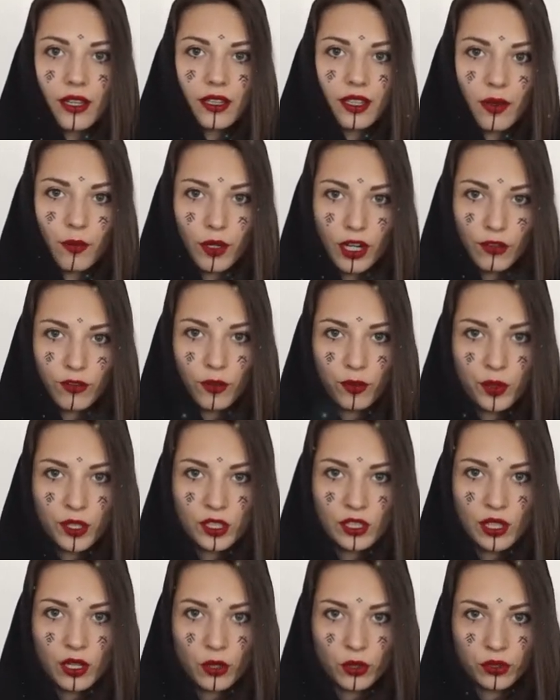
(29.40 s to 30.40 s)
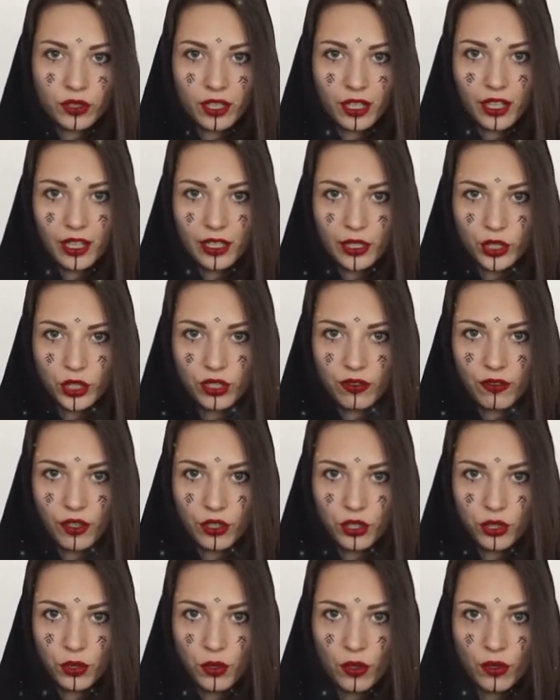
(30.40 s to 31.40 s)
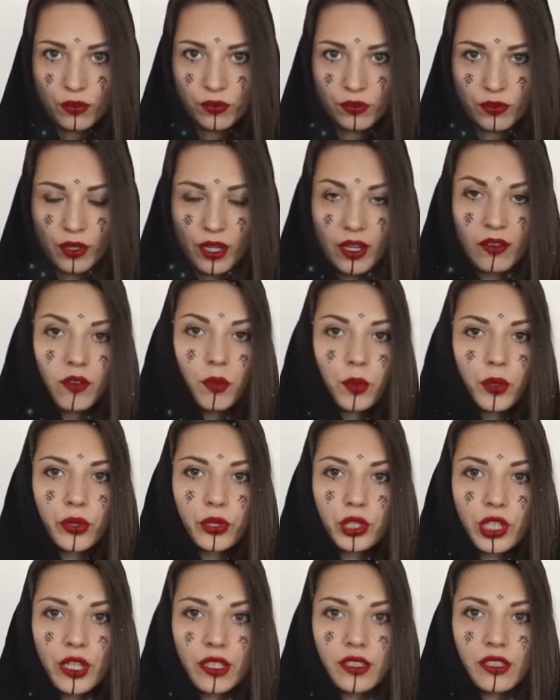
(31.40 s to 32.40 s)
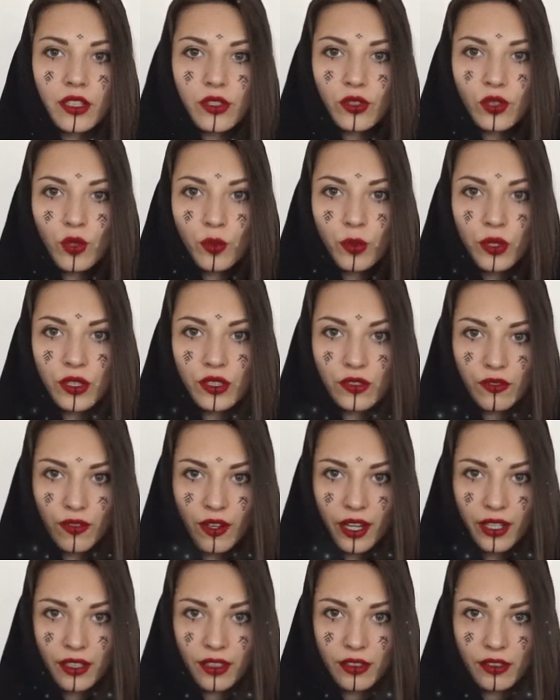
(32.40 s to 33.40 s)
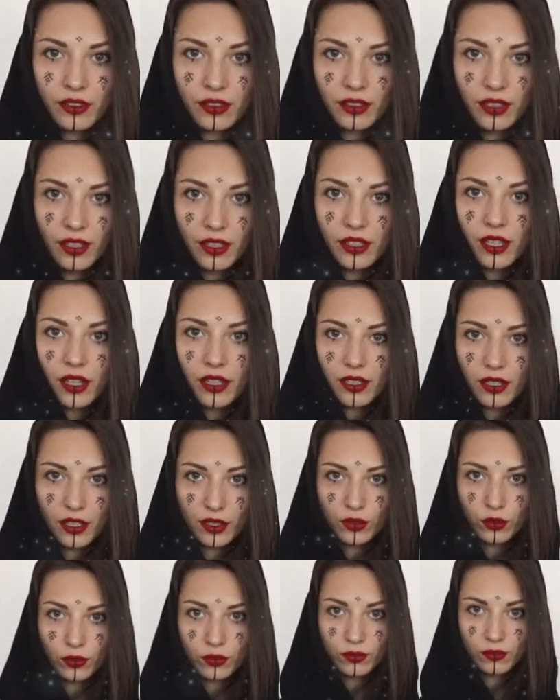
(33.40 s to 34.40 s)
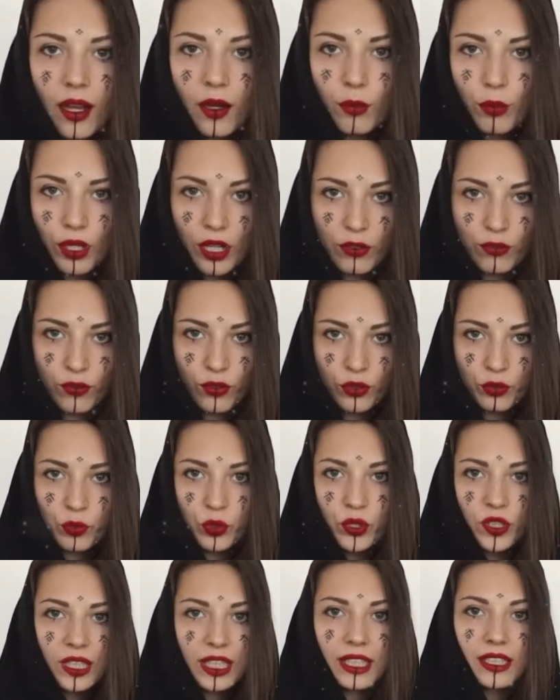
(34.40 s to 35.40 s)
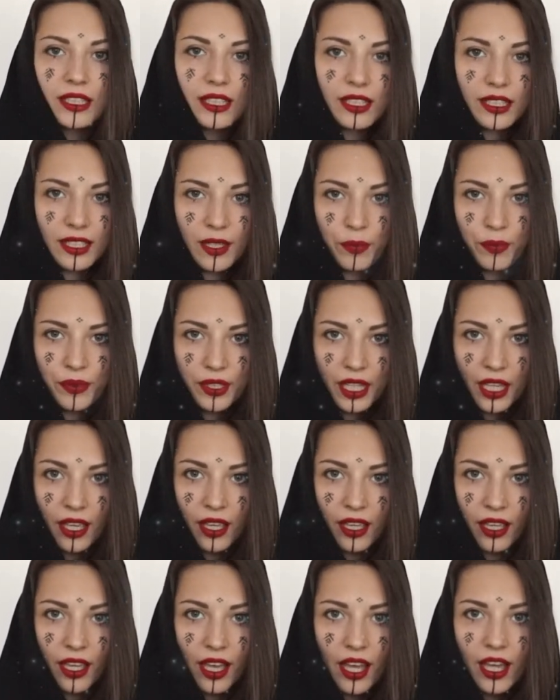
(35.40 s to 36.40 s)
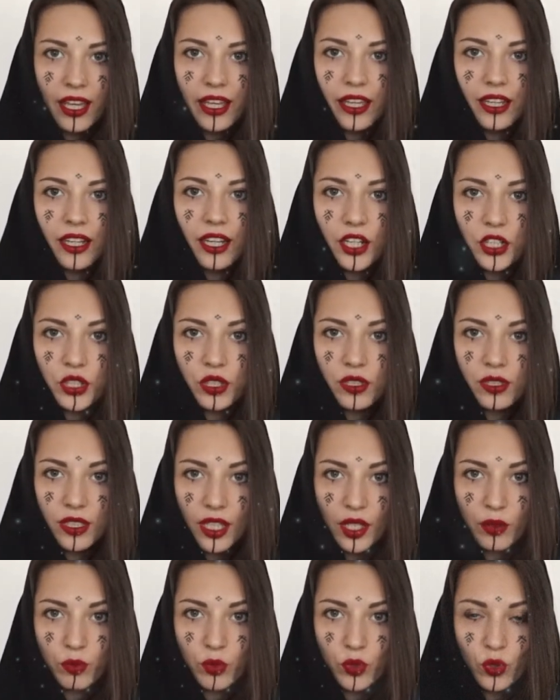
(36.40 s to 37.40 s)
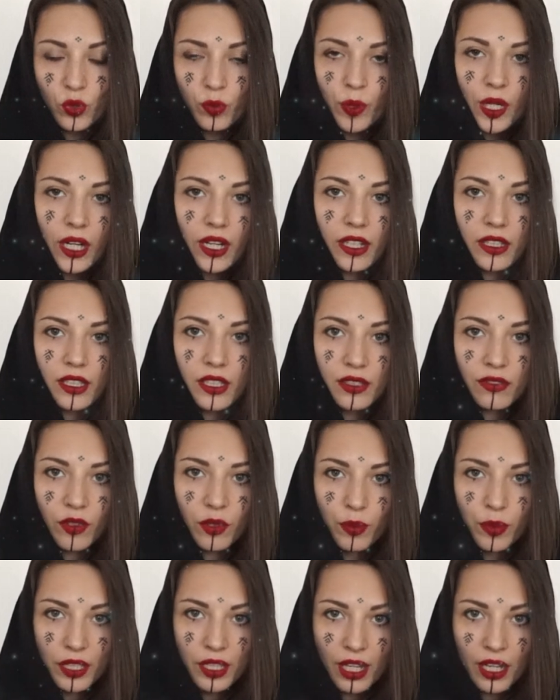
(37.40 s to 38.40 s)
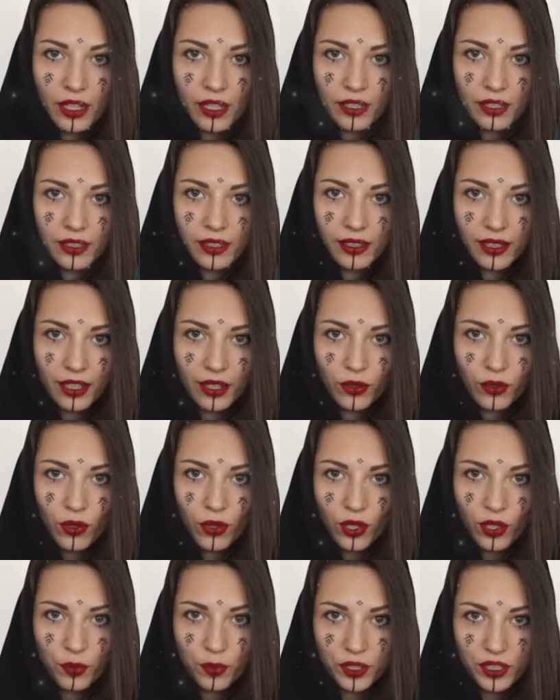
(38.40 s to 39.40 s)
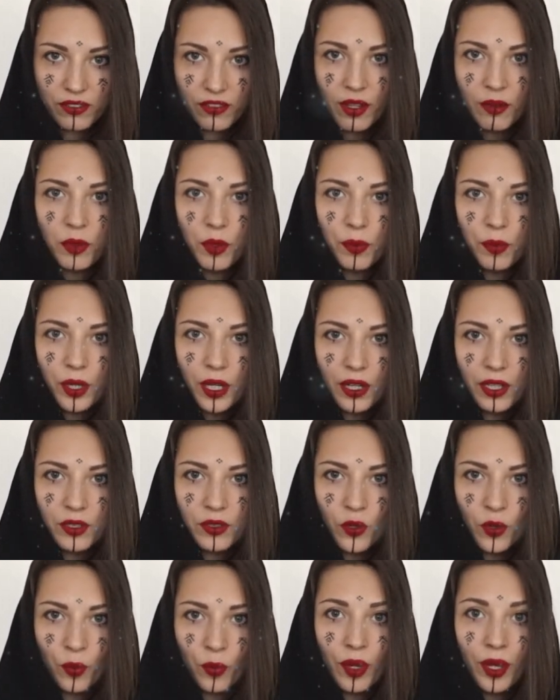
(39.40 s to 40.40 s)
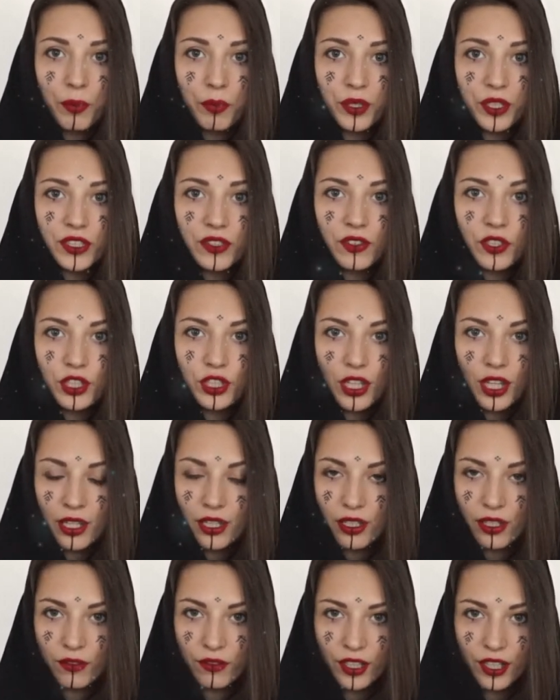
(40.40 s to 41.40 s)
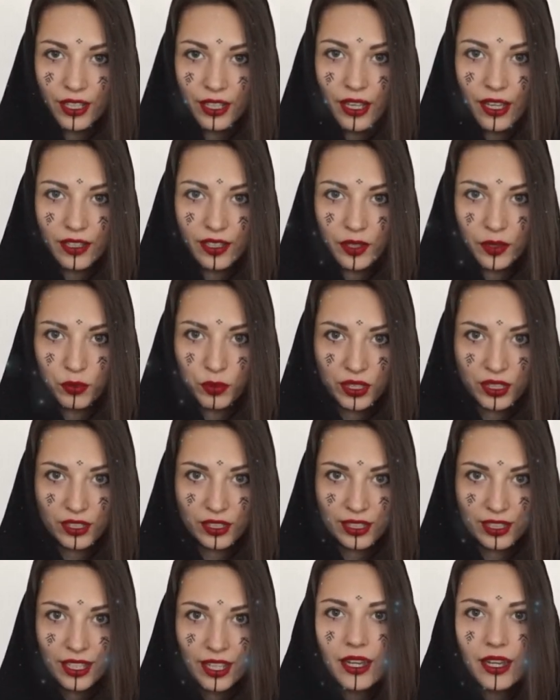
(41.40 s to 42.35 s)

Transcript: Набрав определенное количество очков, вы получаете особое звание и награды. Марафон будет идти 7 дней, и каждый день будут проходить вебинары, на которых мы с вами пройдем посвящение в хняный мир,